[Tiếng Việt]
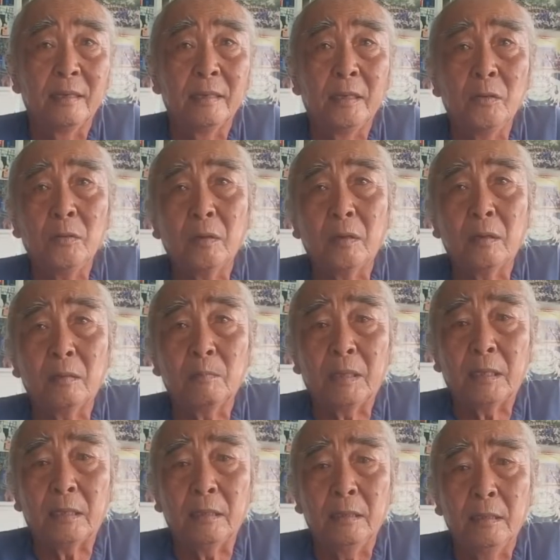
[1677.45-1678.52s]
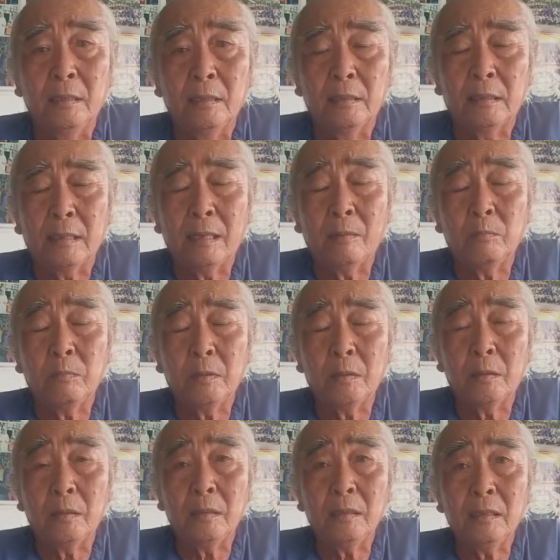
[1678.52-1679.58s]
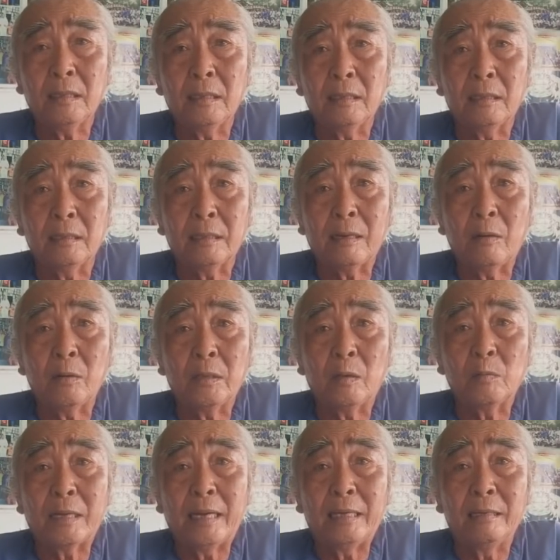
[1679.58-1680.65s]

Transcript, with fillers: nếu con mà không có là câu câu này